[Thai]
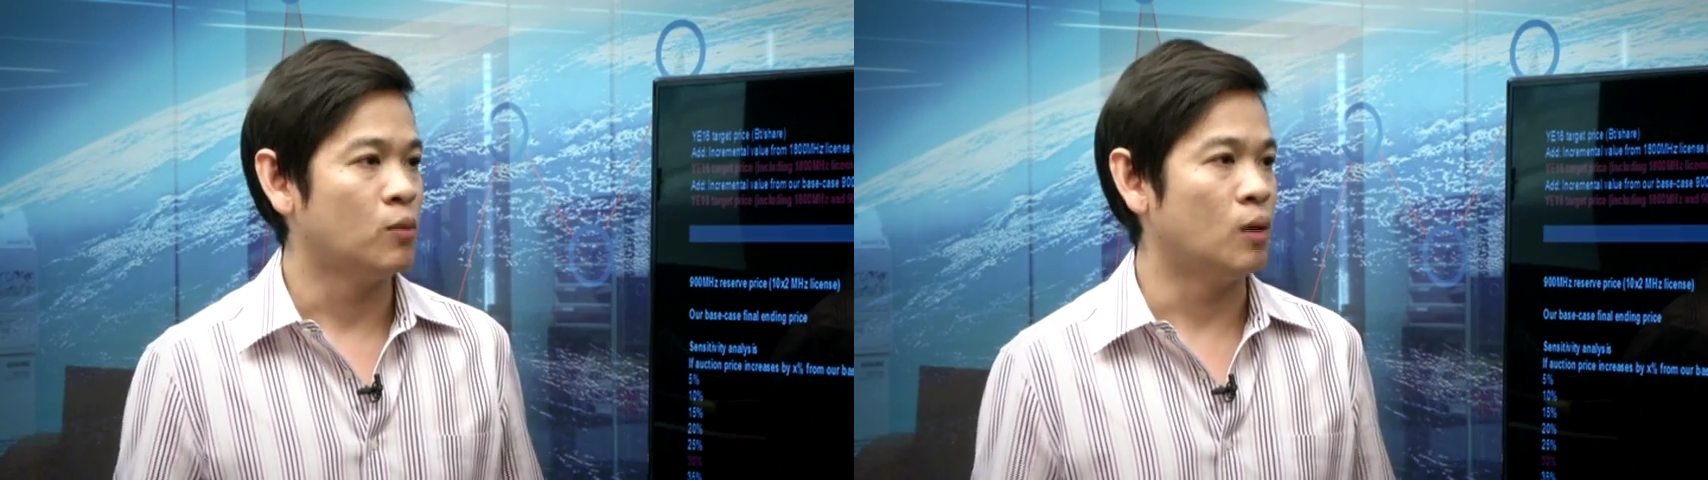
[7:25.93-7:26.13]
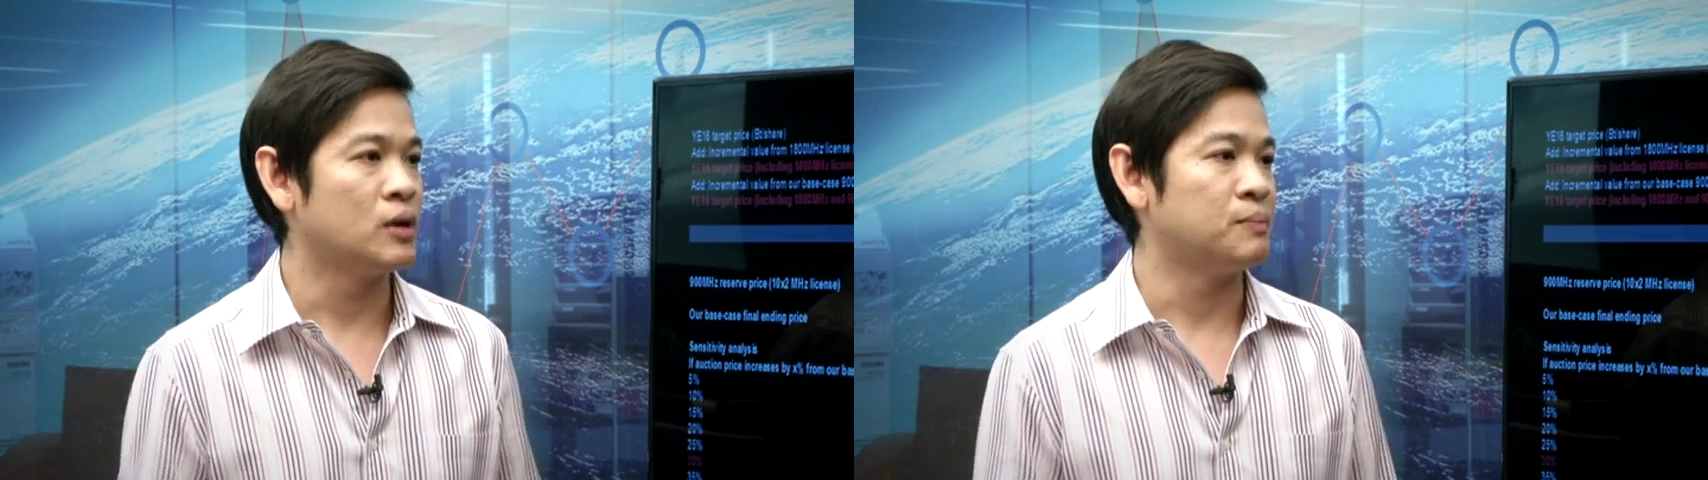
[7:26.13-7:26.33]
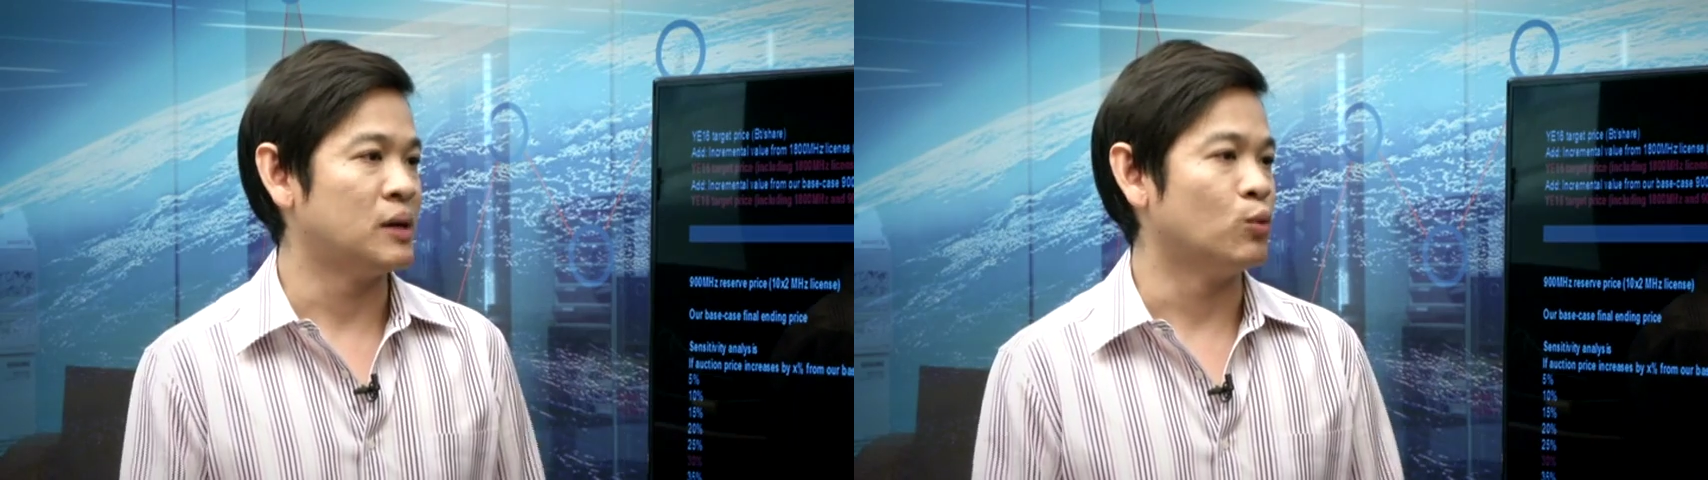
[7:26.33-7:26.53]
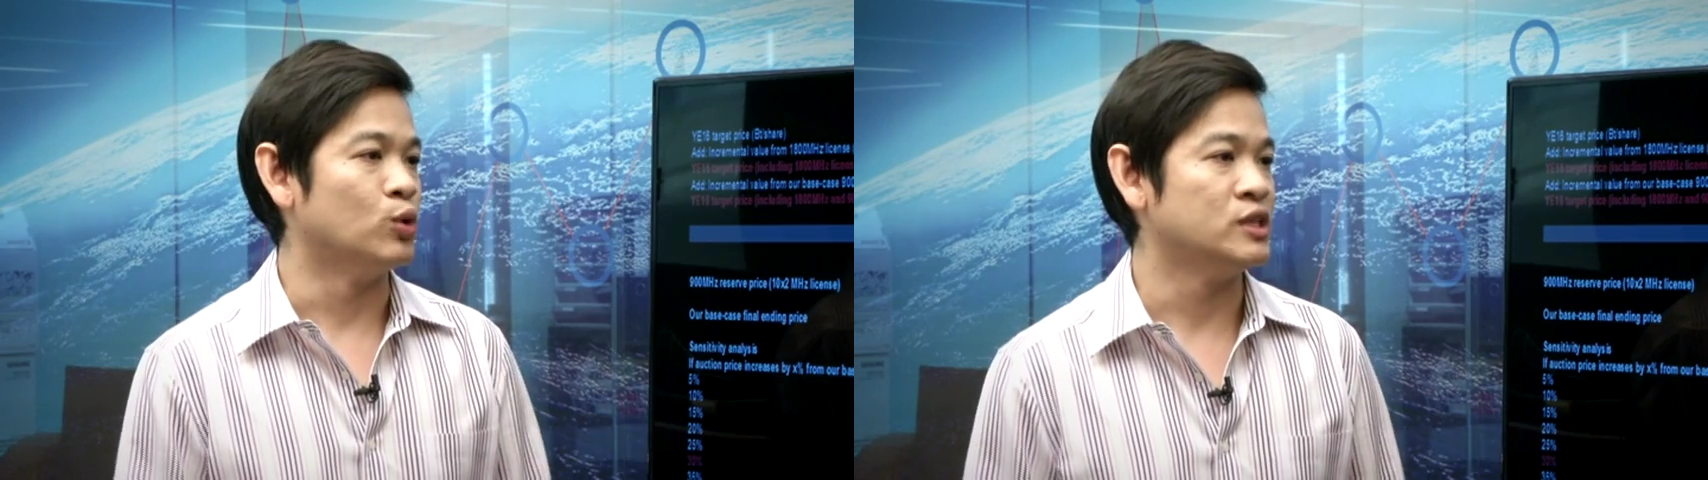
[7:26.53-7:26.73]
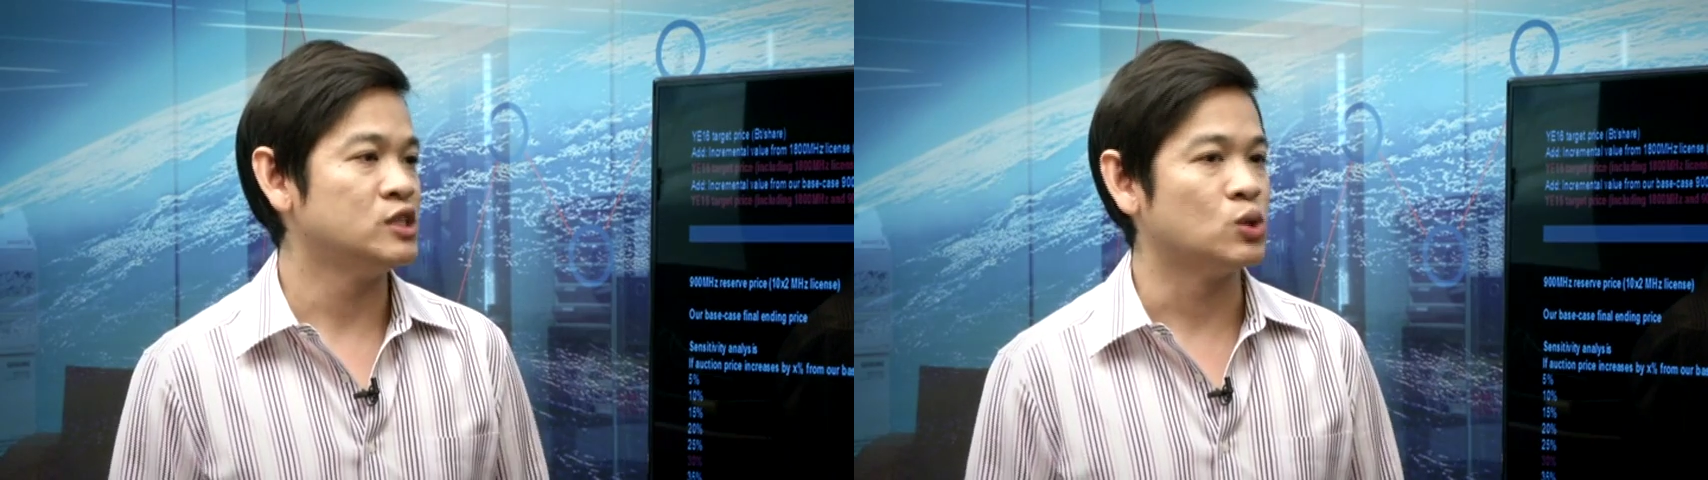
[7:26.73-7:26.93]
พร้อมกับปันผ
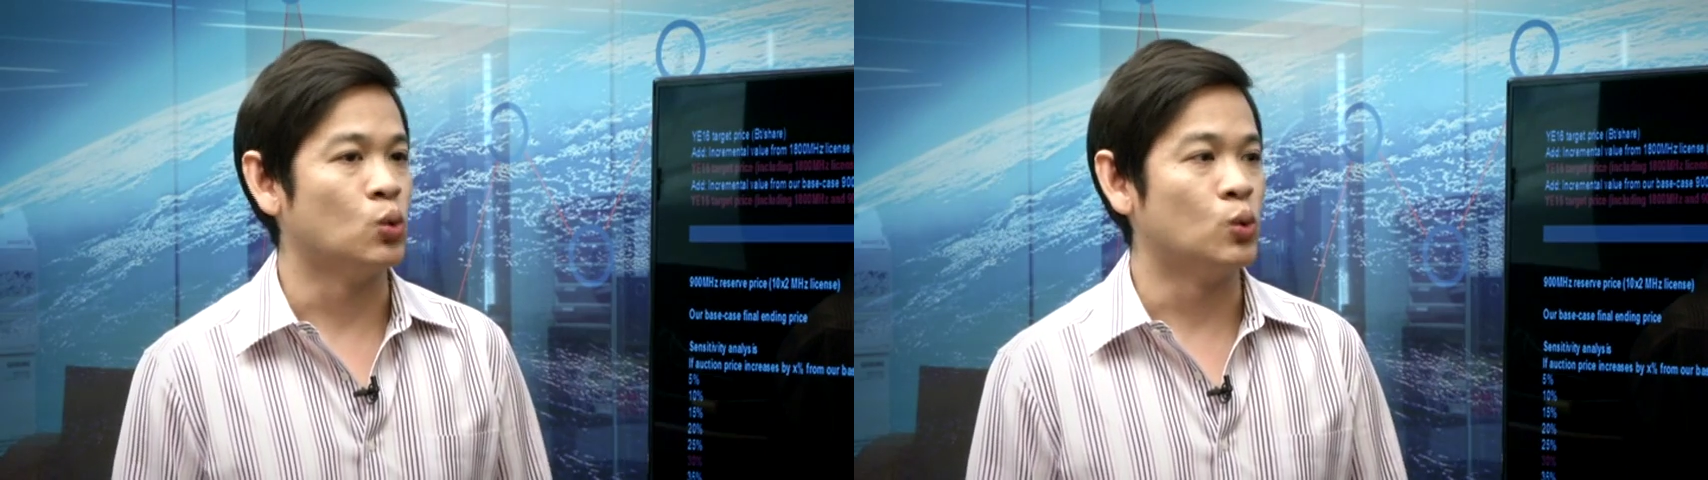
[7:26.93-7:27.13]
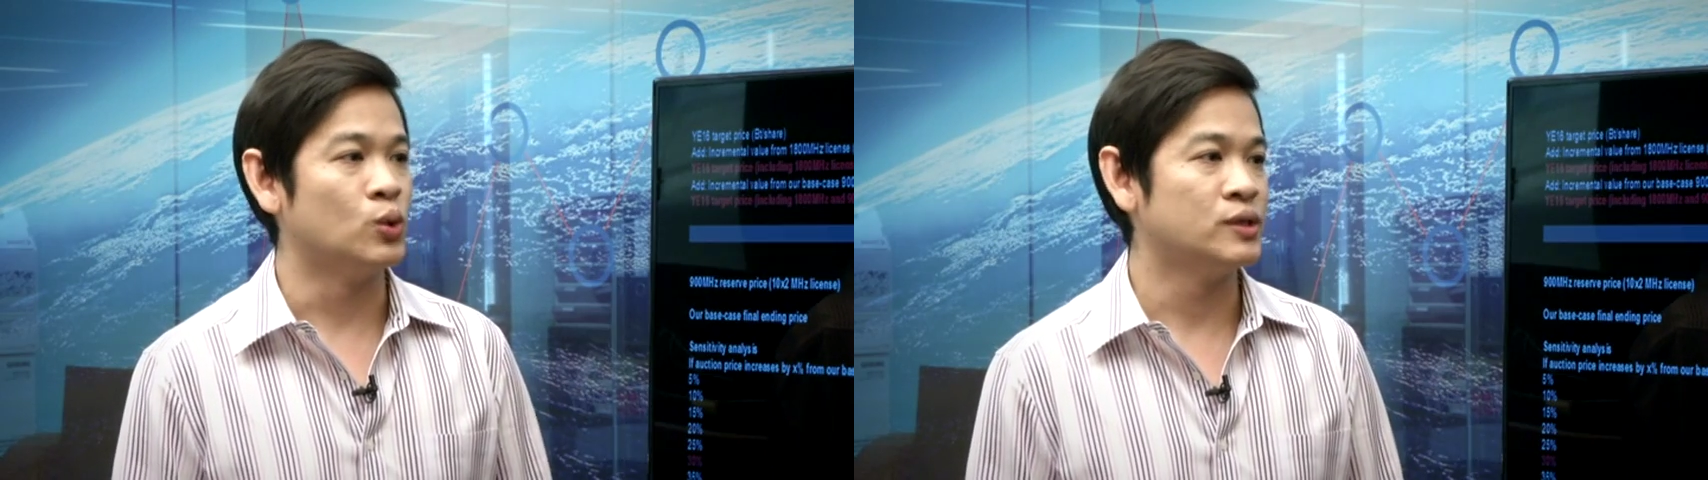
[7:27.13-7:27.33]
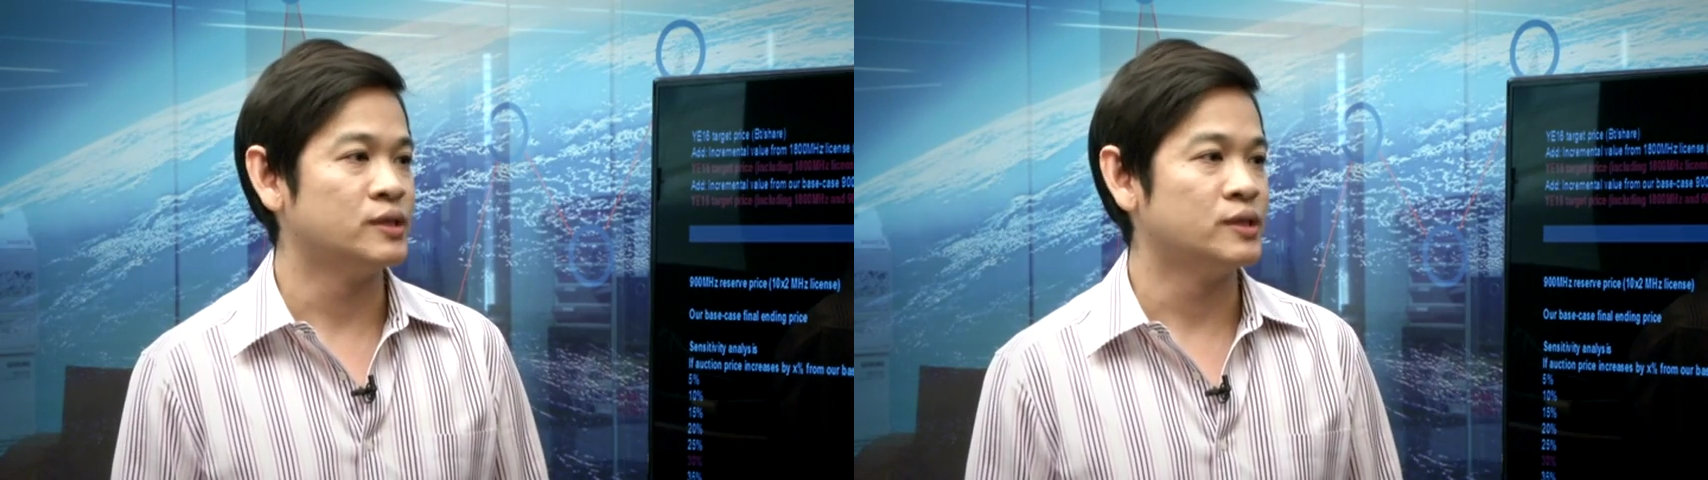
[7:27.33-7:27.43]
ลที่สูง